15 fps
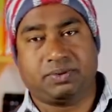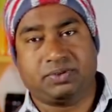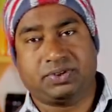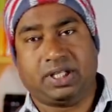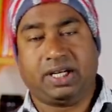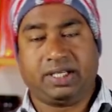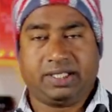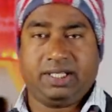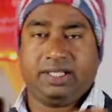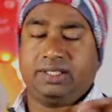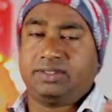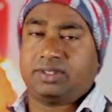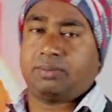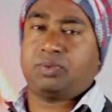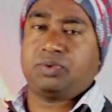से वो सेलेक्ट किए
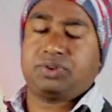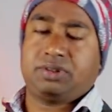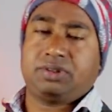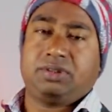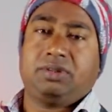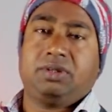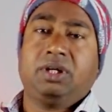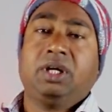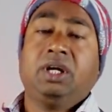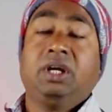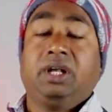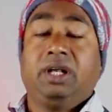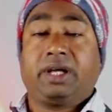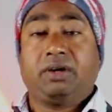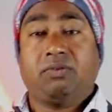थे सब कुछ
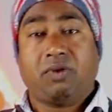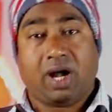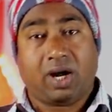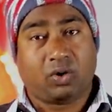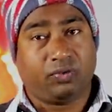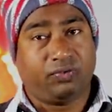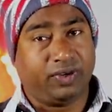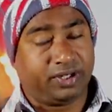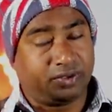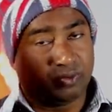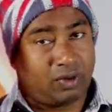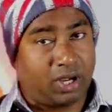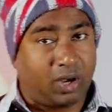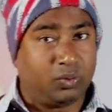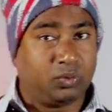लेकिन वहाँ को फिर
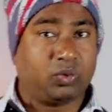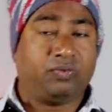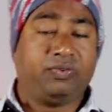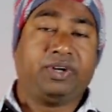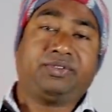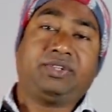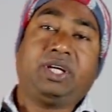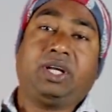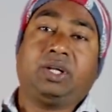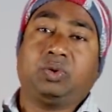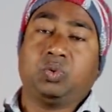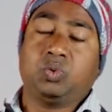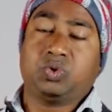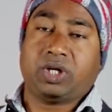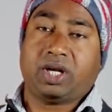वहाँ उनको फिर से
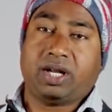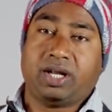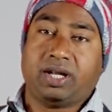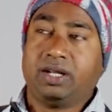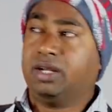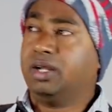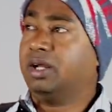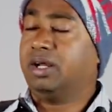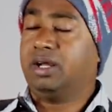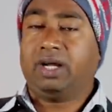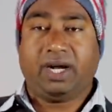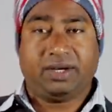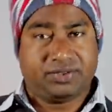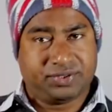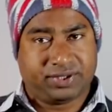एक दूसरा
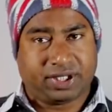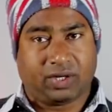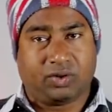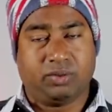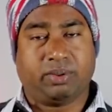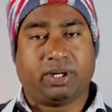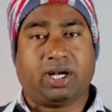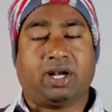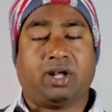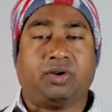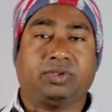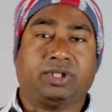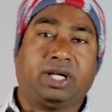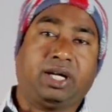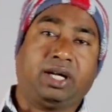एडसेंस अकाउंट बनाना
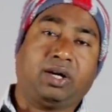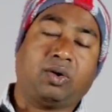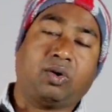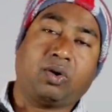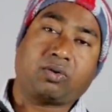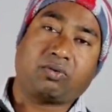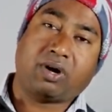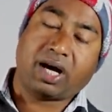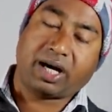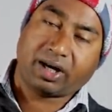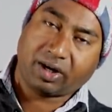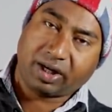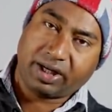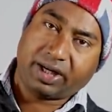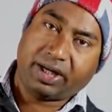होता है और वहाँ
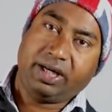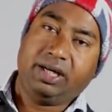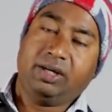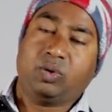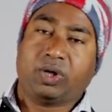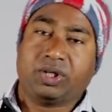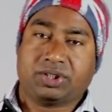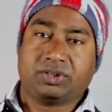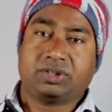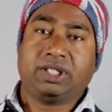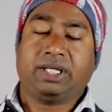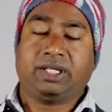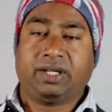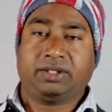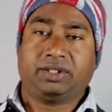कंट्री लोकेशन
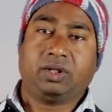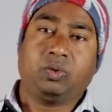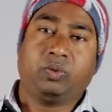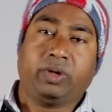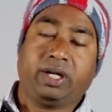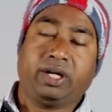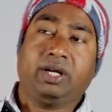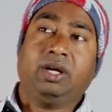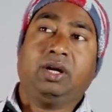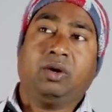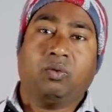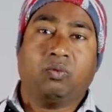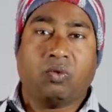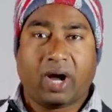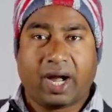सेट करते हुए
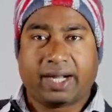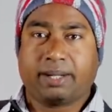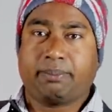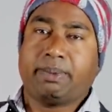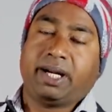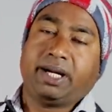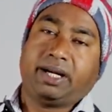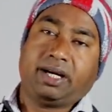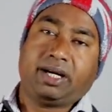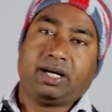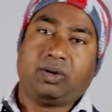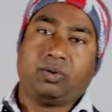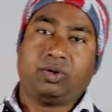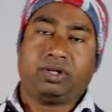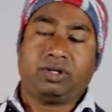वहाँ के बैंक का
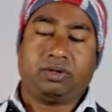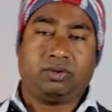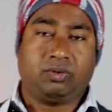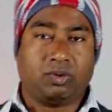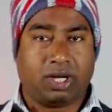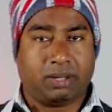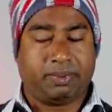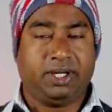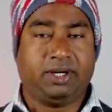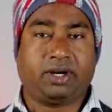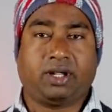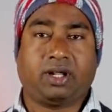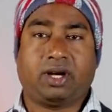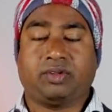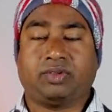अकाउंट वहाँ पे
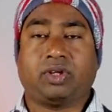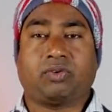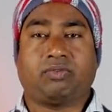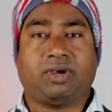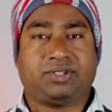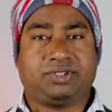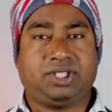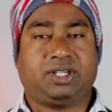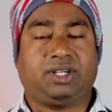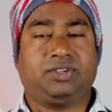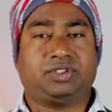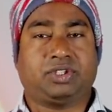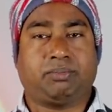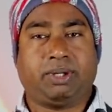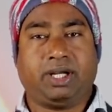इंटर करना होता है और वैसी
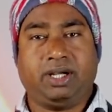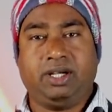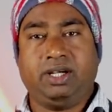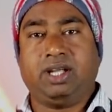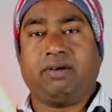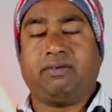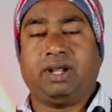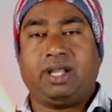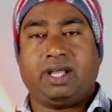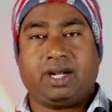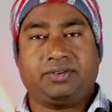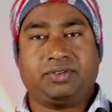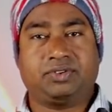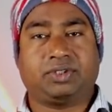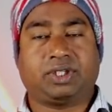कंडीशन में इंडिया वाले
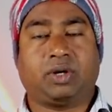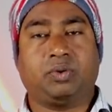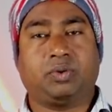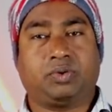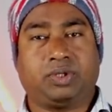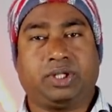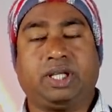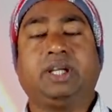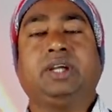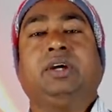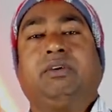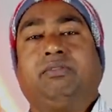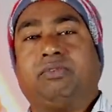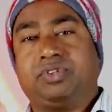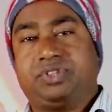एडसेंस अकाउंट से
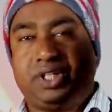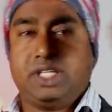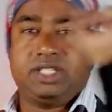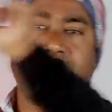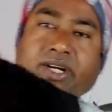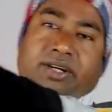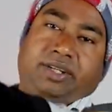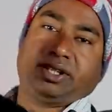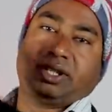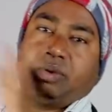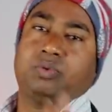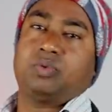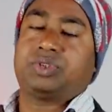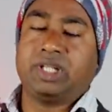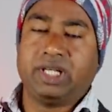वो चेंज कर सकते
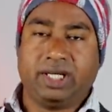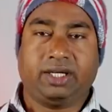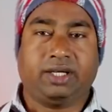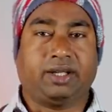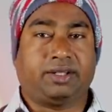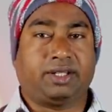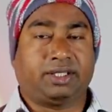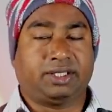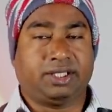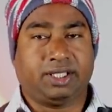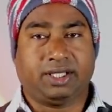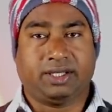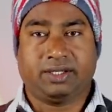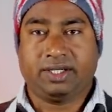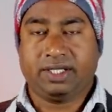हैं उससे लिंक कर सकते
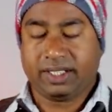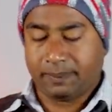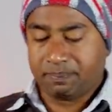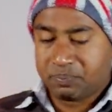हैं ठीक है